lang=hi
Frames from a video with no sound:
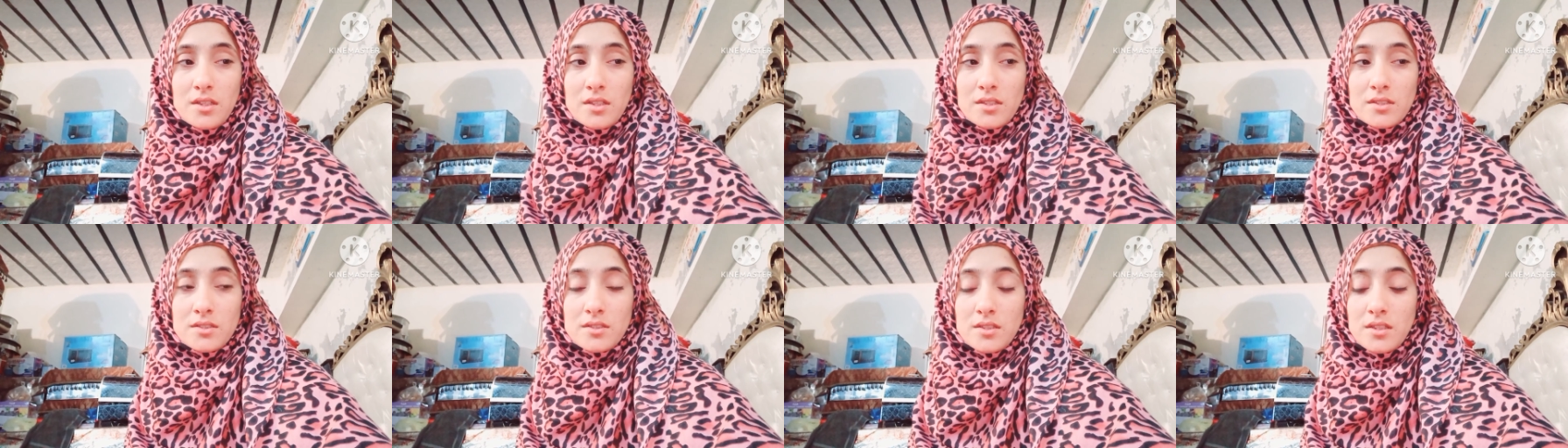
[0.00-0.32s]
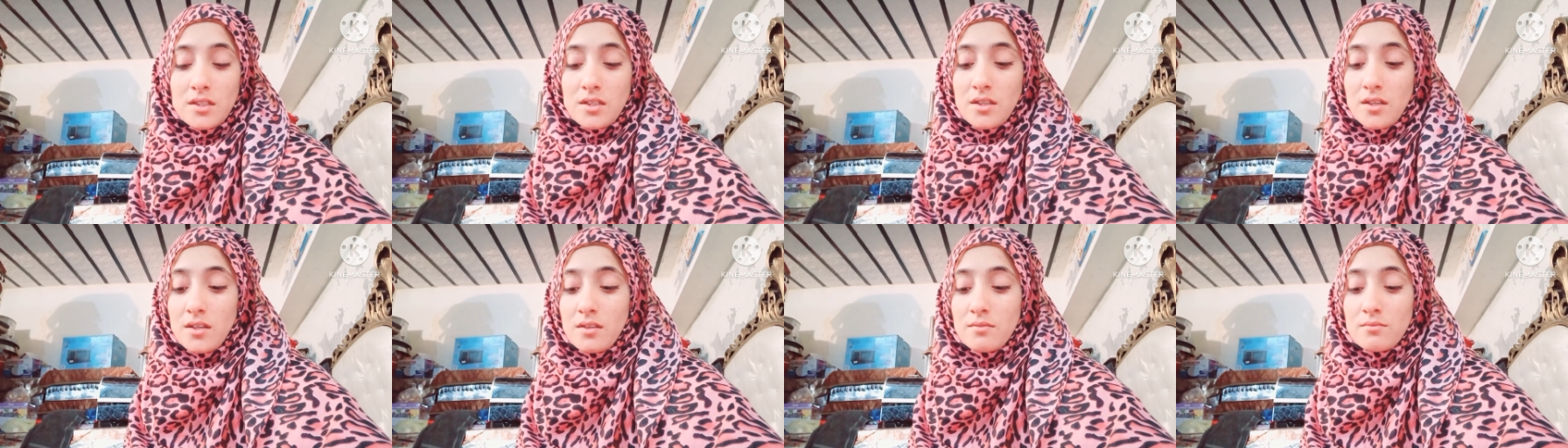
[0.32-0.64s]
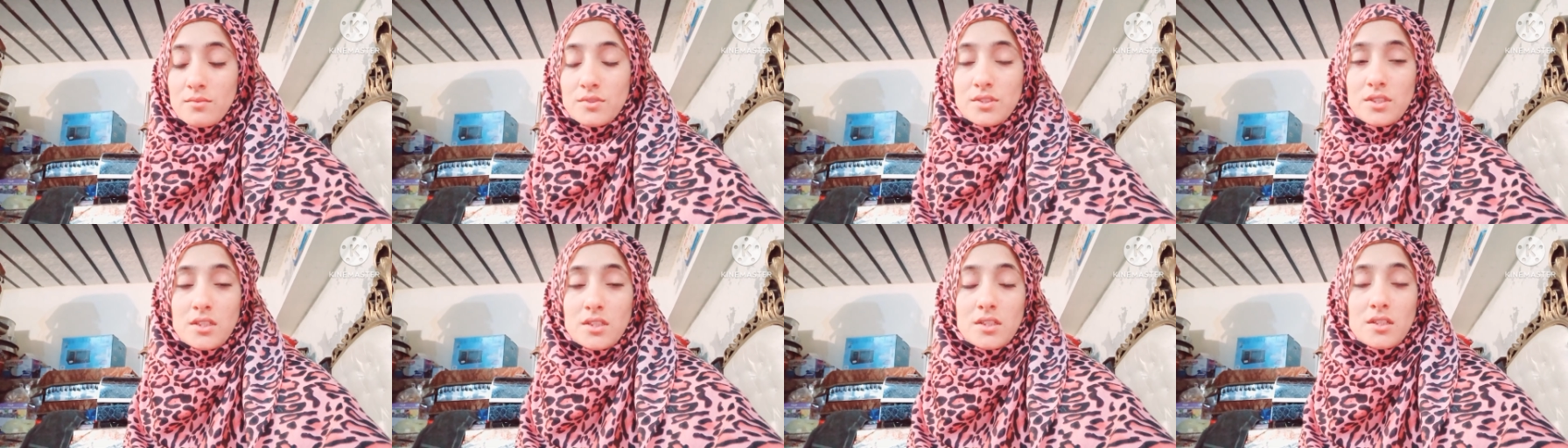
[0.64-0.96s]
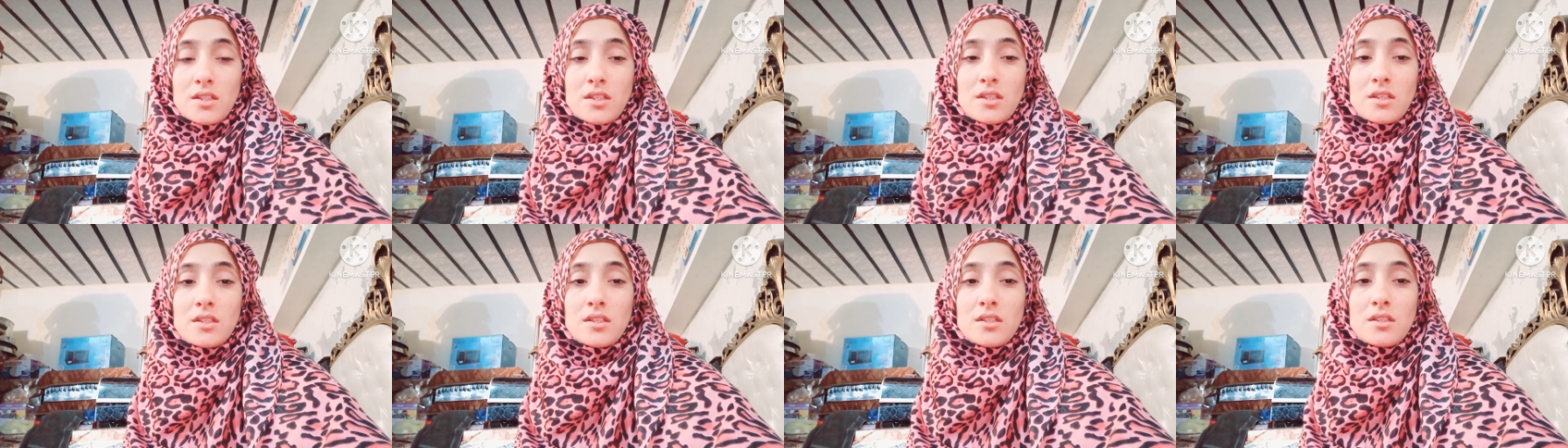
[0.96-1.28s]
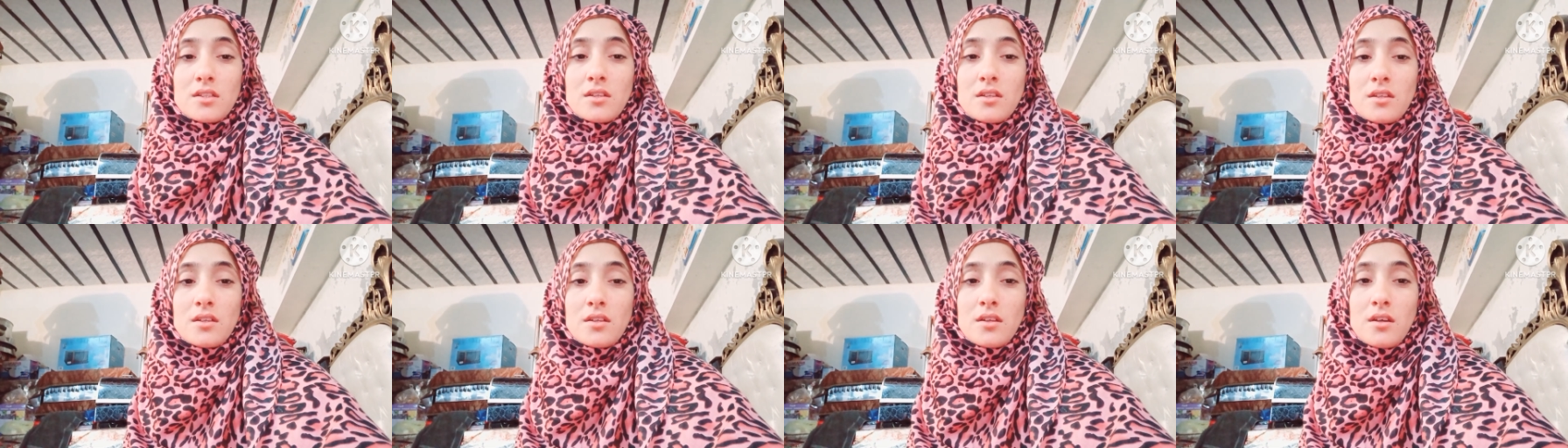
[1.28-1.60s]
इसने कल मुझे
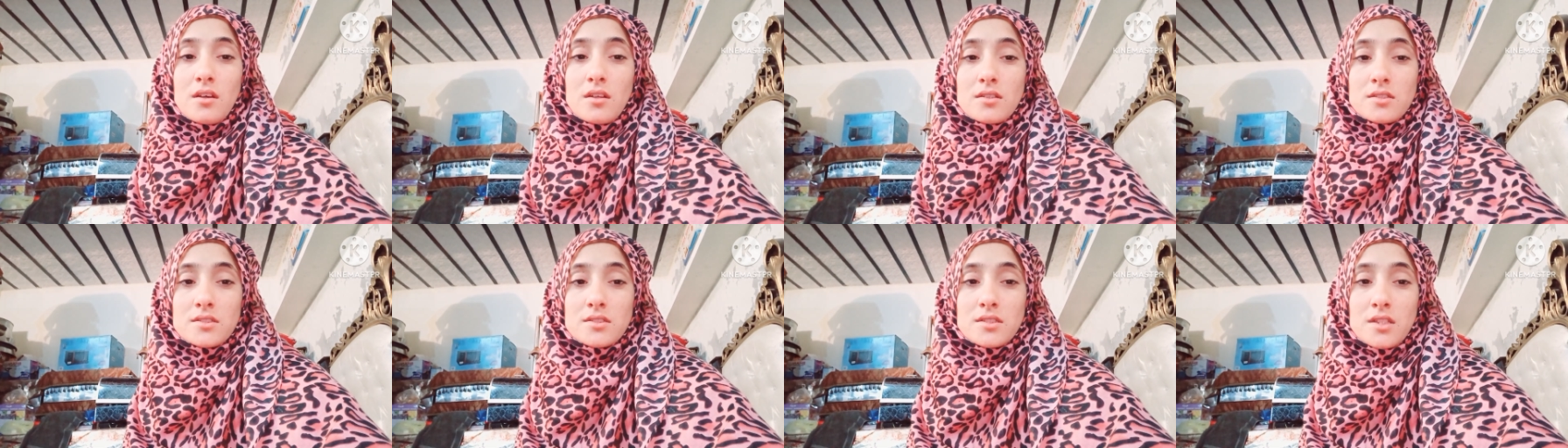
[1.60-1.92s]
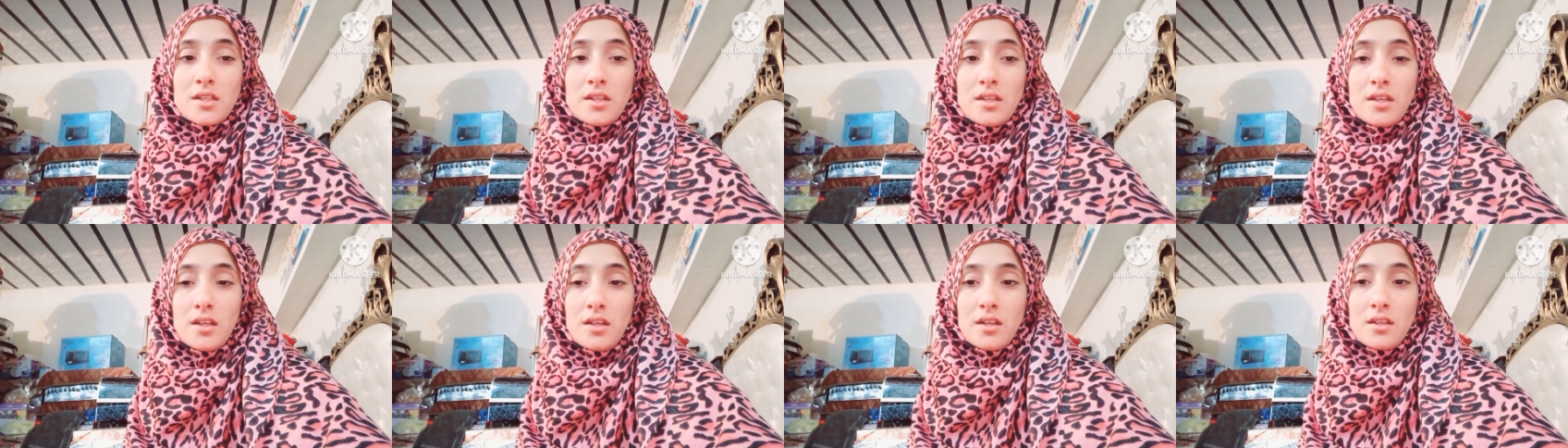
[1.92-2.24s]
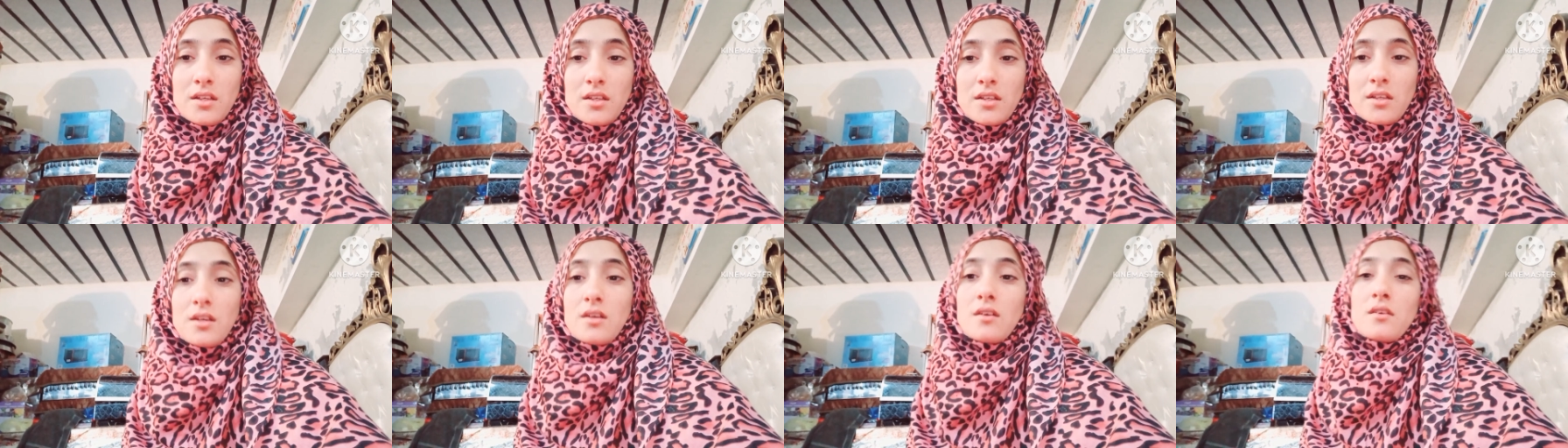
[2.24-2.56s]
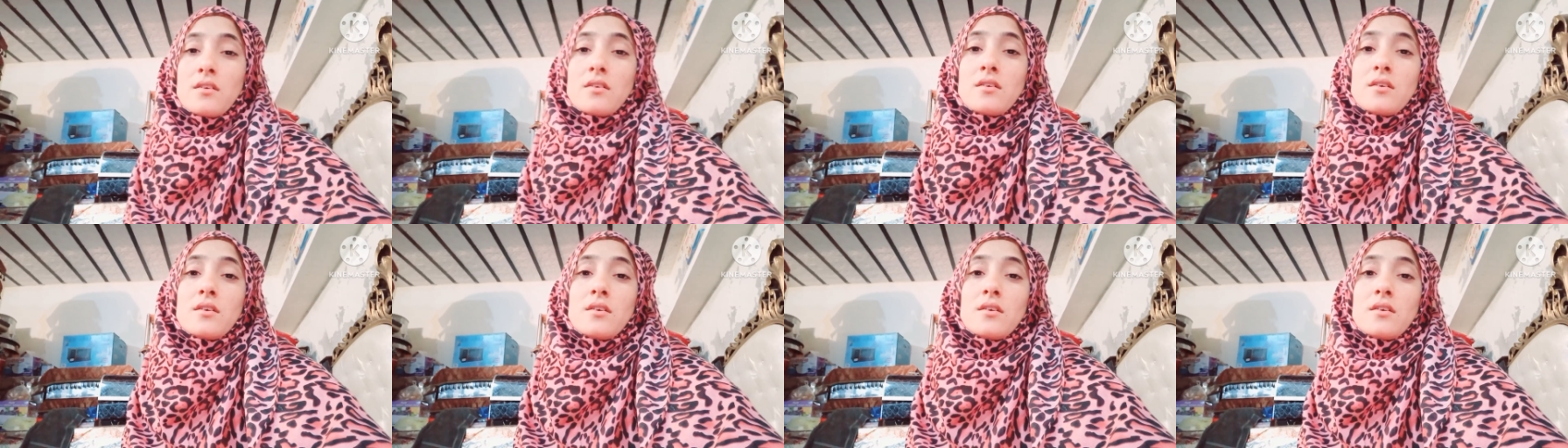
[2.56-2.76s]
कितना जलील किया